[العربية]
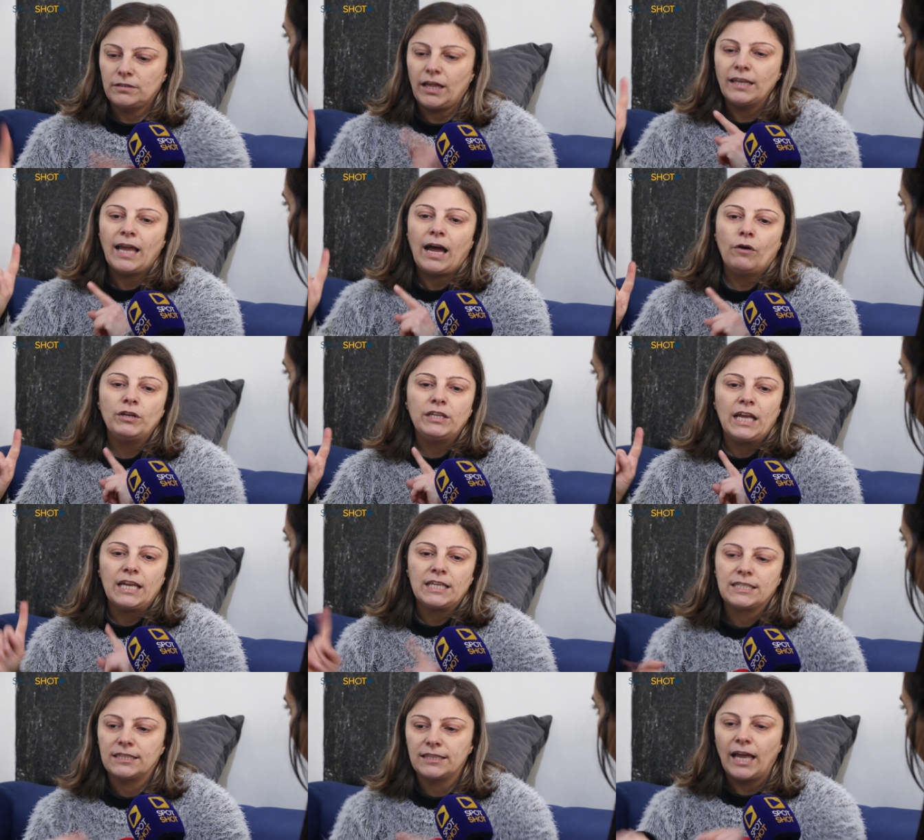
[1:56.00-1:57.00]
طلعوا
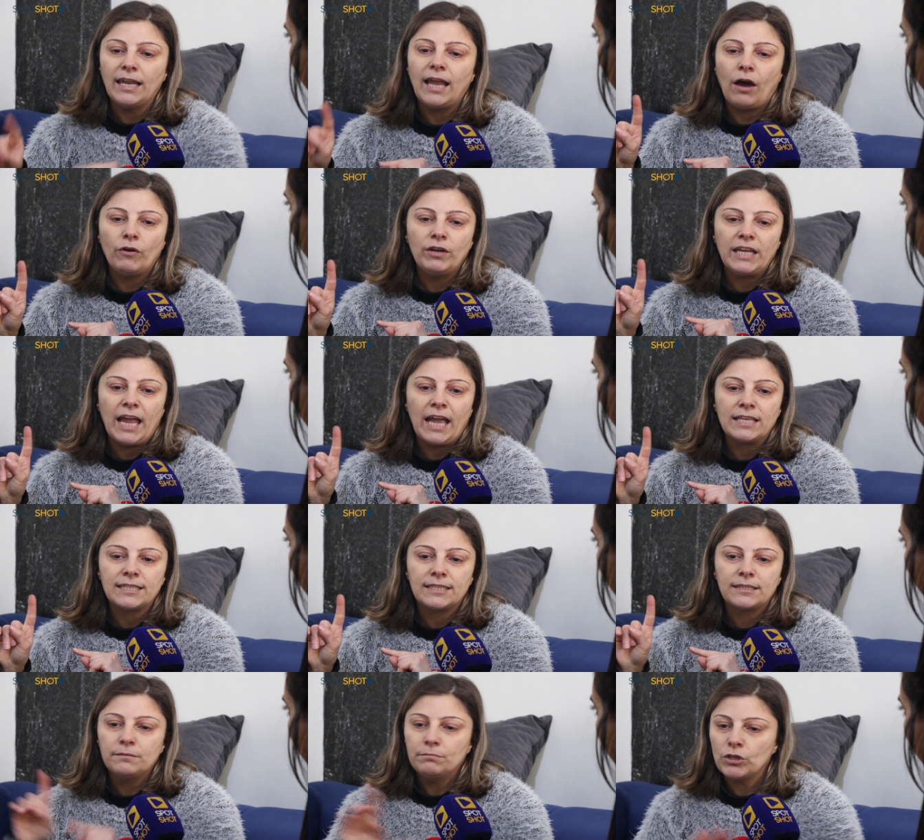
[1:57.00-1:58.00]
الياس طلعوا
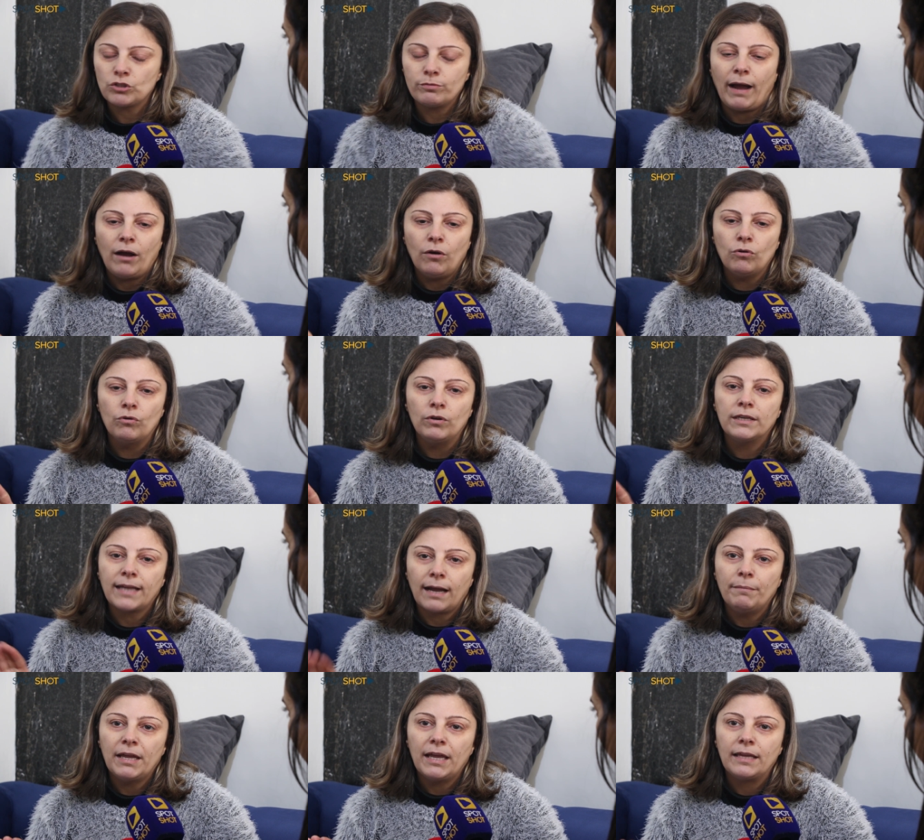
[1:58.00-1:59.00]
الياس مش معقول
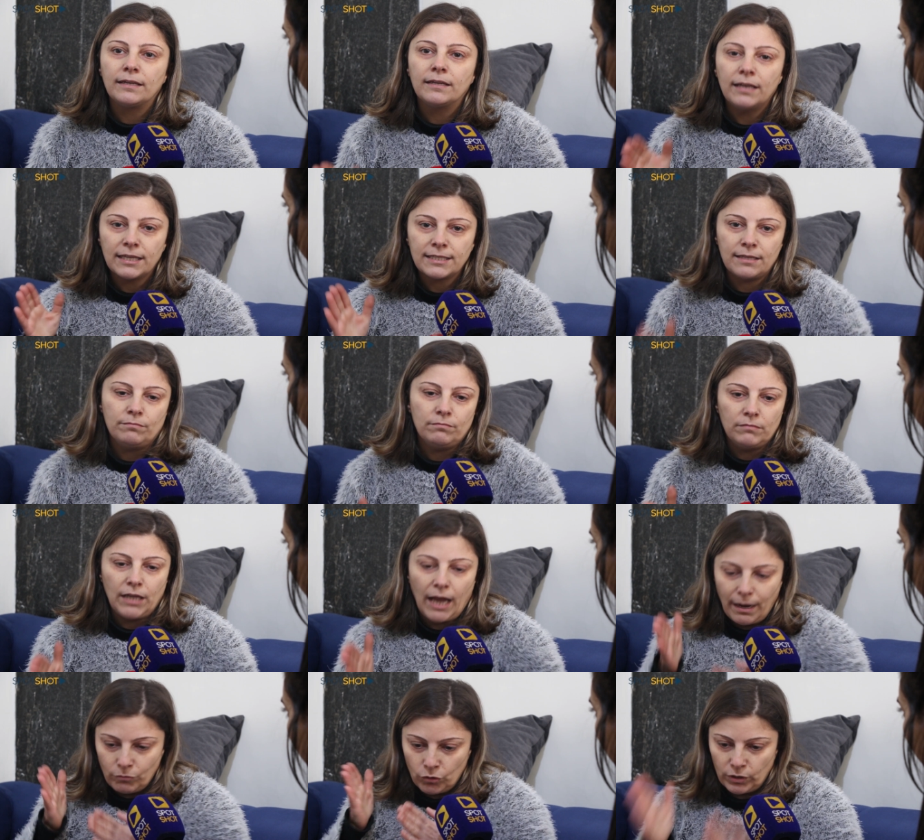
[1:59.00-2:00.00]
كمان لازم
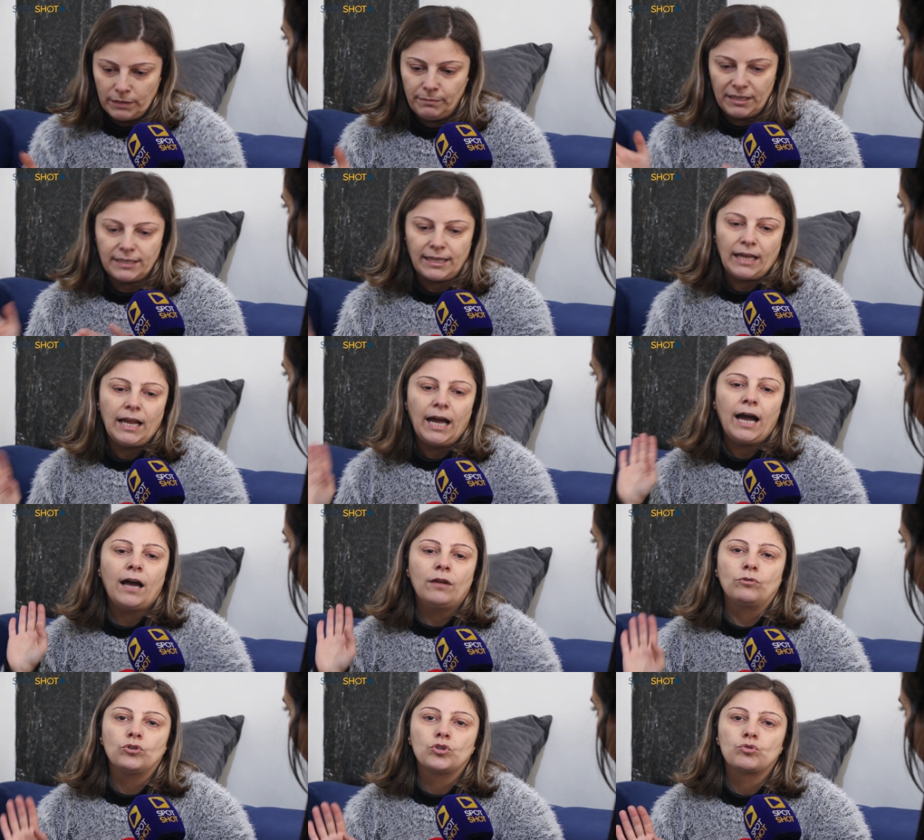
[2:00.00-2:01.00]
يعملوا ليميت على
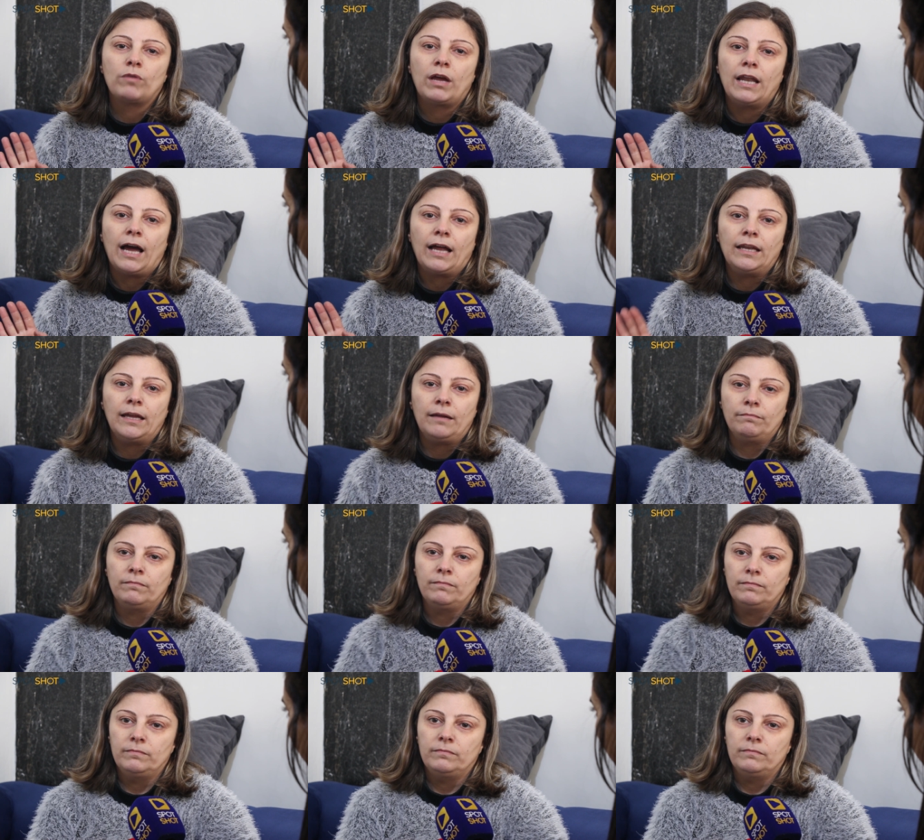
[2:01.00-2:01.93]
حالهم شوي الاعلام